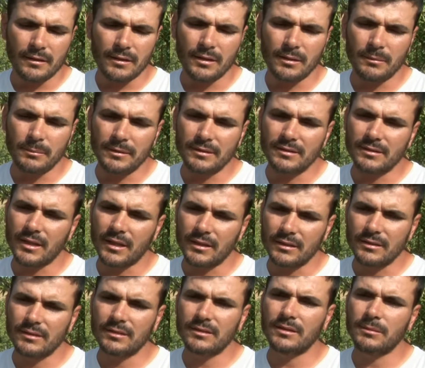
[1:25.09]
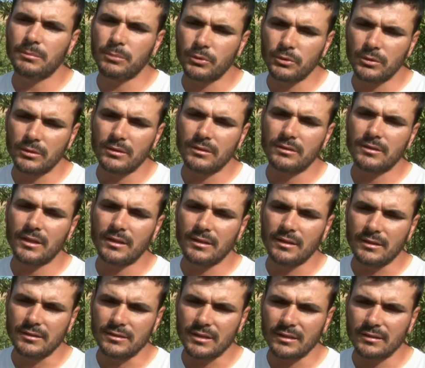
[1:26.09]
E, bizler de dedik bunu
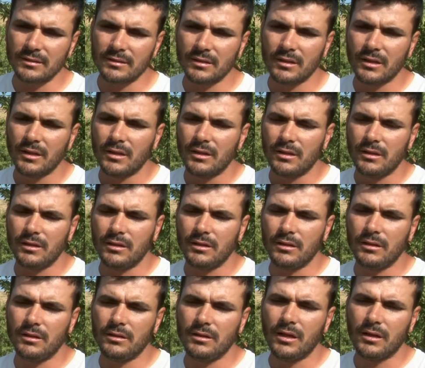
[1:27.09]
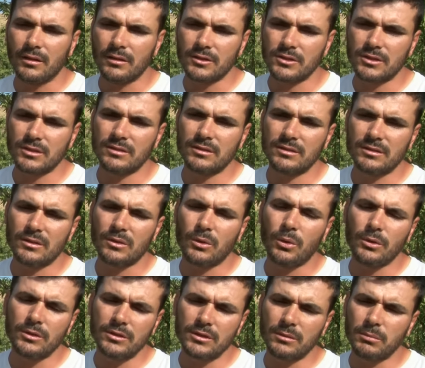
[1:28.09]
deneyeceğiz. Ee, yaklaşık
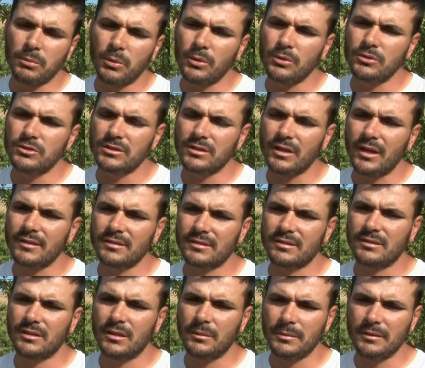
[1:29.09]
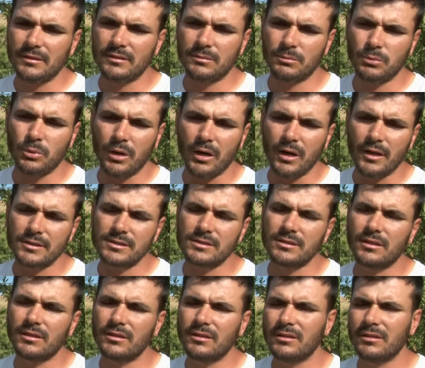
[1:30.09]
10 yıl boyunca da aslında biz bu
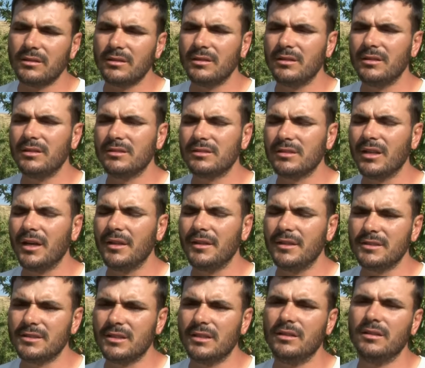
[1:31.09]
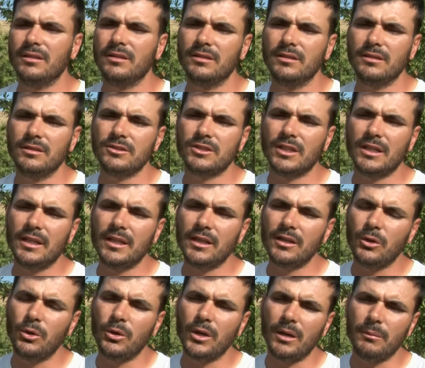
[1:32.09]
ağaçların e, sadece e,
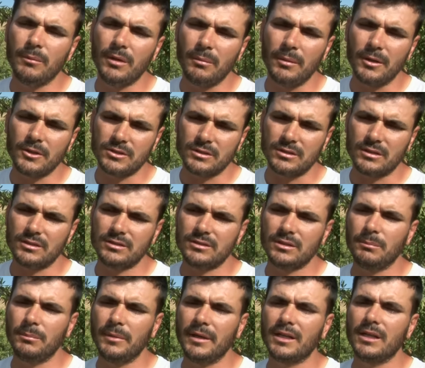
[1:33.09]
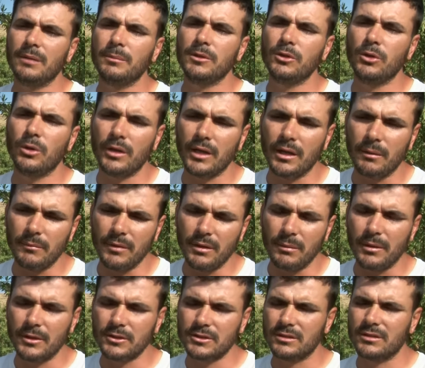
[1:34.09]
şeylerini öğrenmeye başladık. İşte bakımını
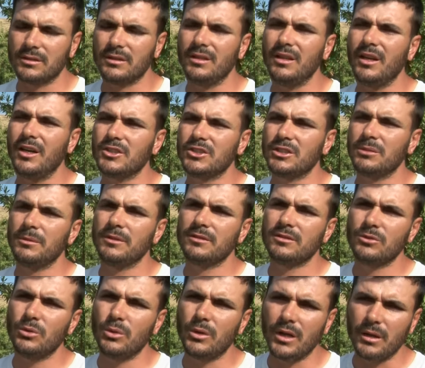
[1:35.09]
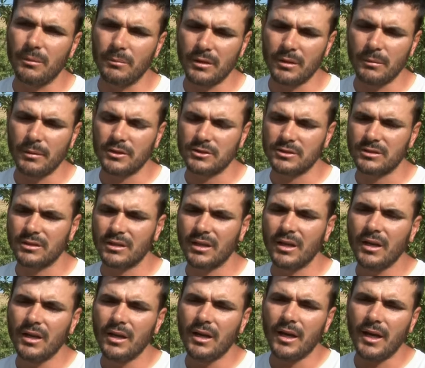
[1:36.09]
öğrenmeye başladık. İlaçlamasını öğrenmeye başladık.
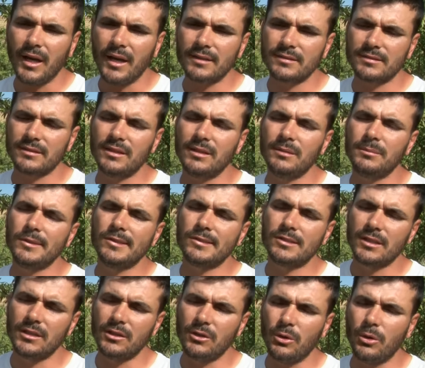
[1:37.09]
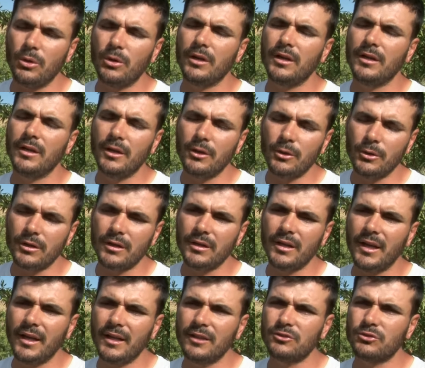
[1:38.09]
Her sene bir şeyini öğrene
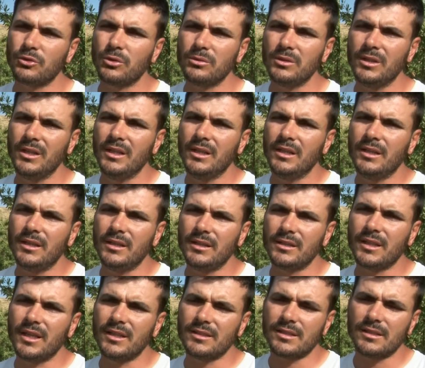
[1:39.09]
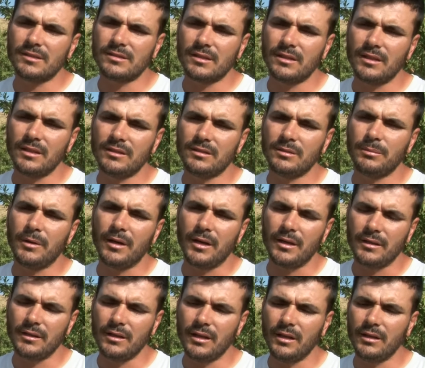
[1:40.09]
öğrene en son e, geçen sene
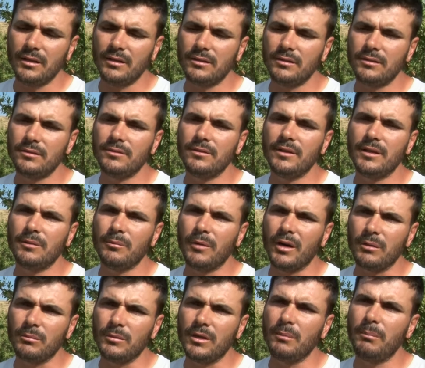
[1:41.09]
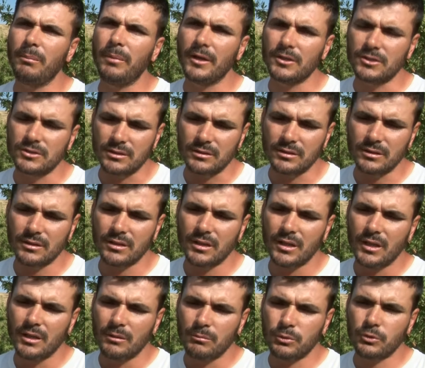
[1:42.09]
itibariyle verim almaya başladık.
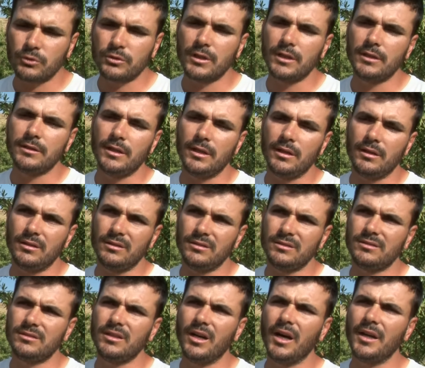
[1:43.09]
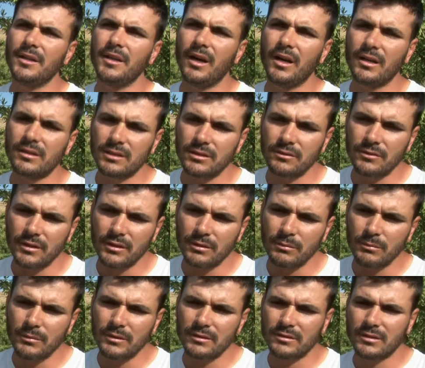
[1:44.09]
Bu sene de daha da arttı
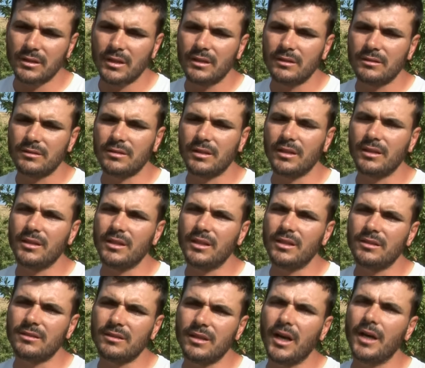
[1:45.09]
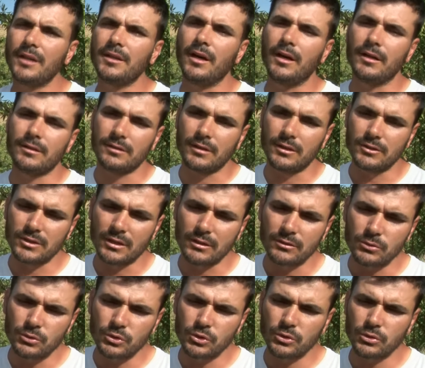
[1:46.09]
verimimiz. Seneye daha da
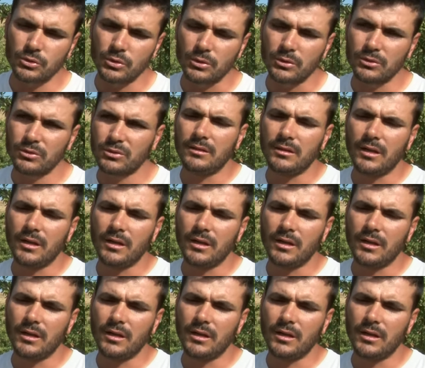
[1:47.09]
artıracağını düşünüyoruz.